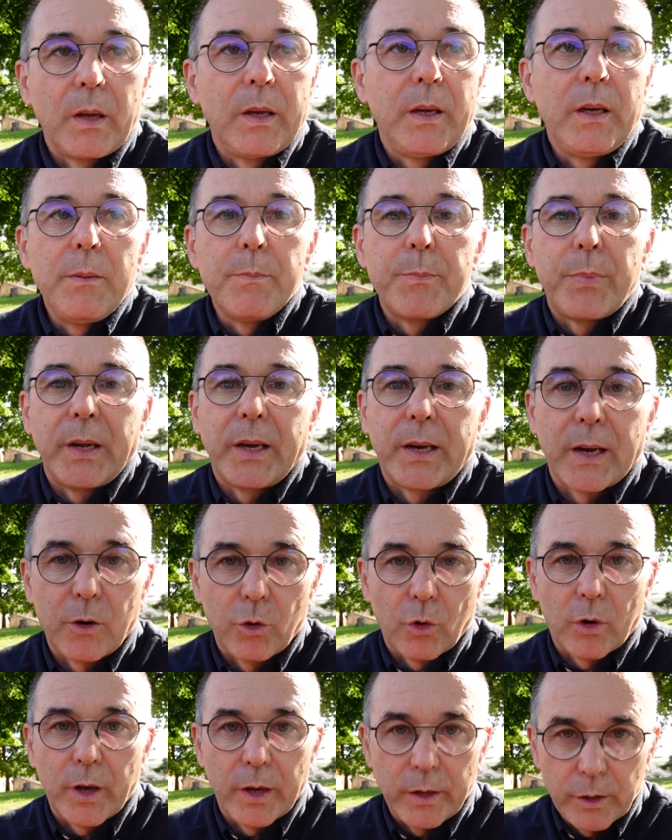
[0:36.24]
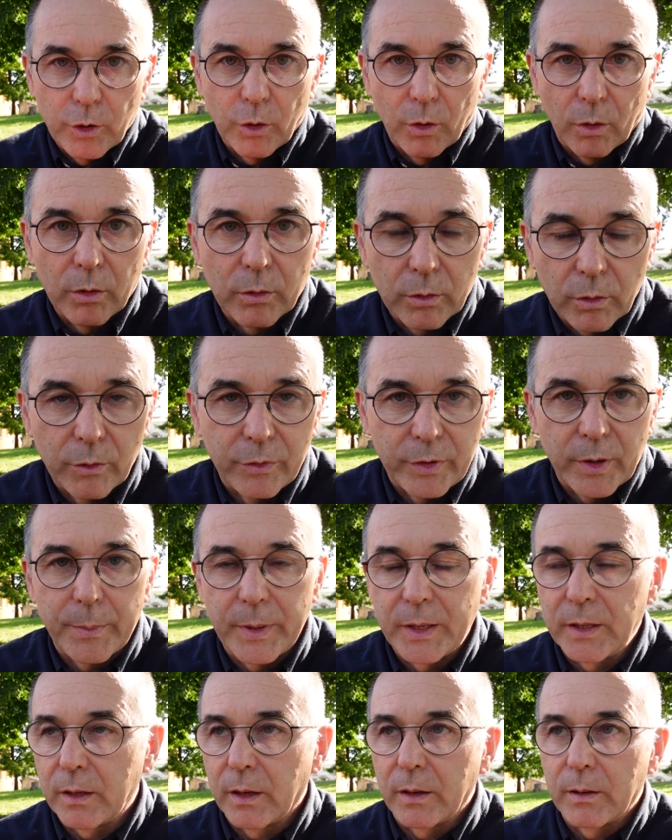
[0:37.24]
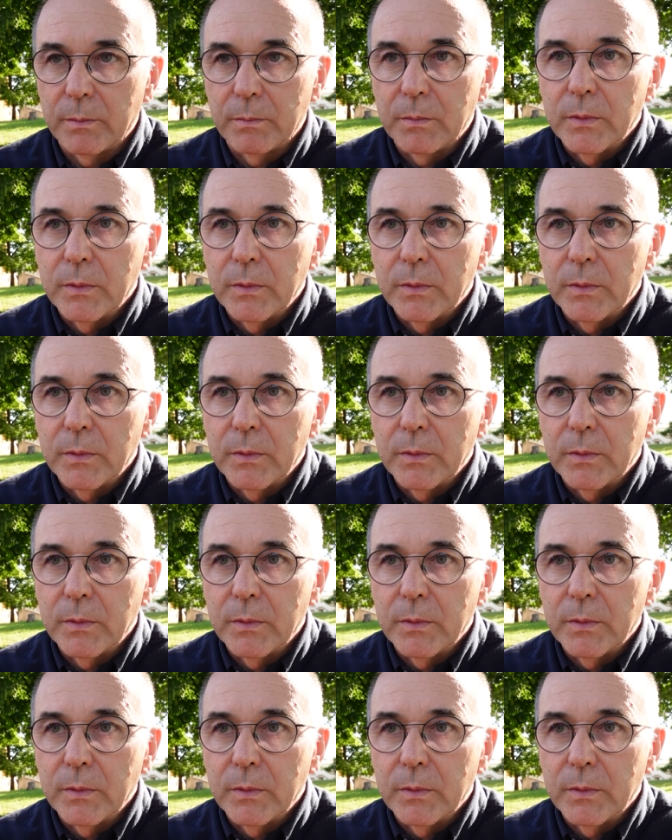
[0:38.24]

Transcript: implicano che io ovviamente